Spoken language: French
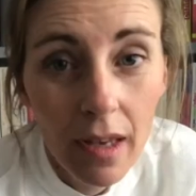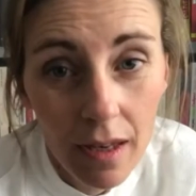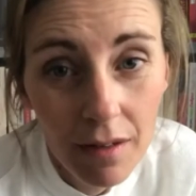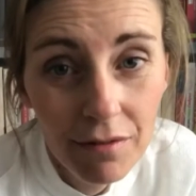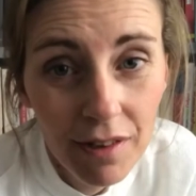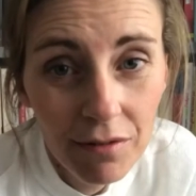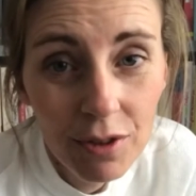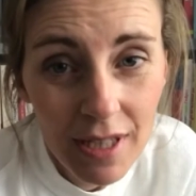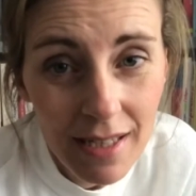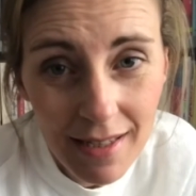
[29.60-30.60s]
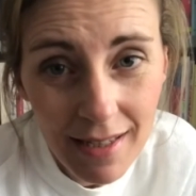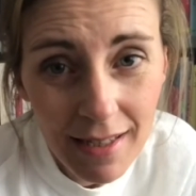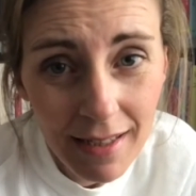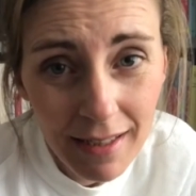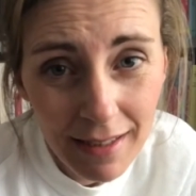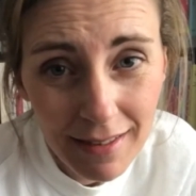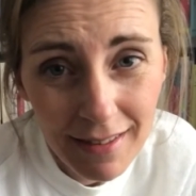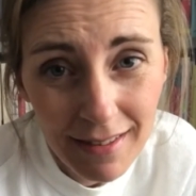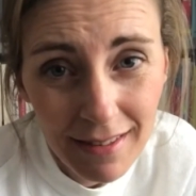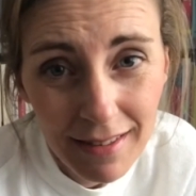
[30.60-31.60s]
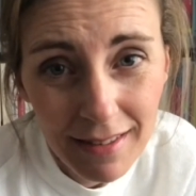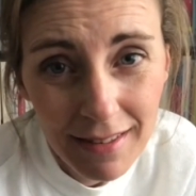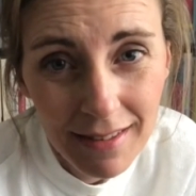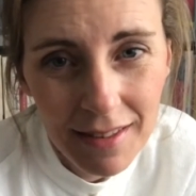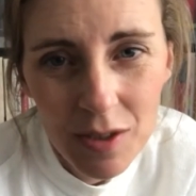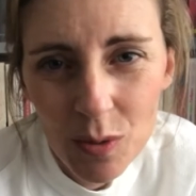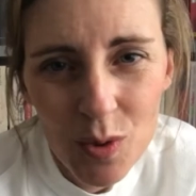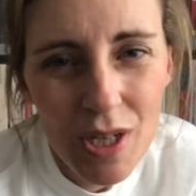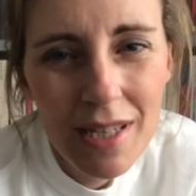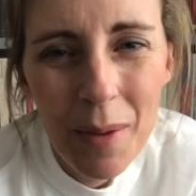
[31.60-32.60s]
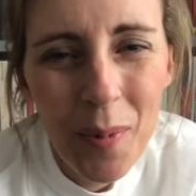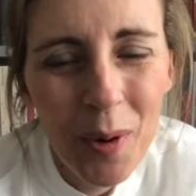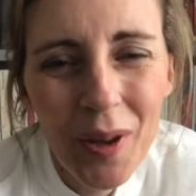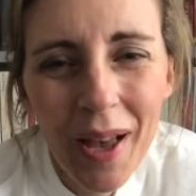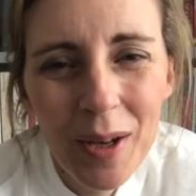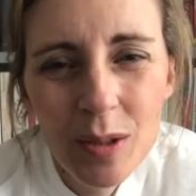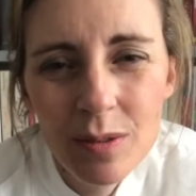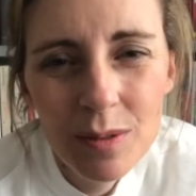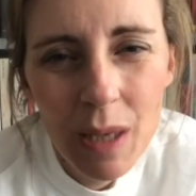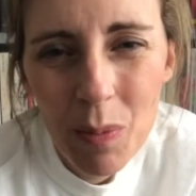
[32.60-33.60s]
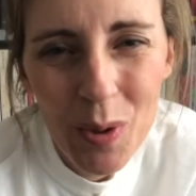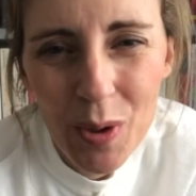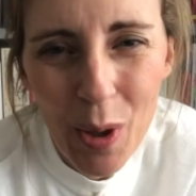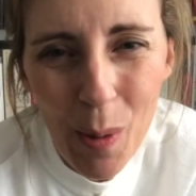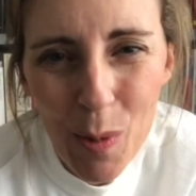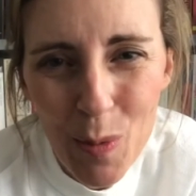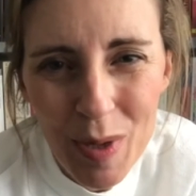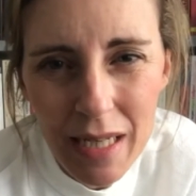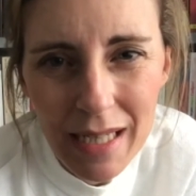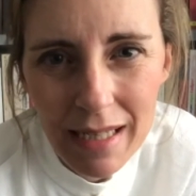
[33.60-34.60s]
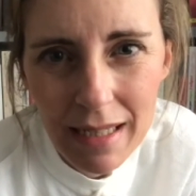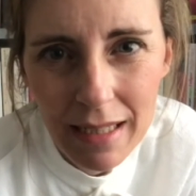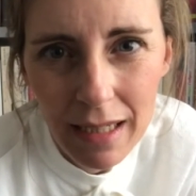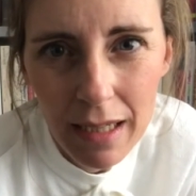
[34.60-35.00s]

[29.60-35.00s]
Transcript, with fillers: Élevez vos désirs, Songez à prendre un goût des plus nobles plaisirs.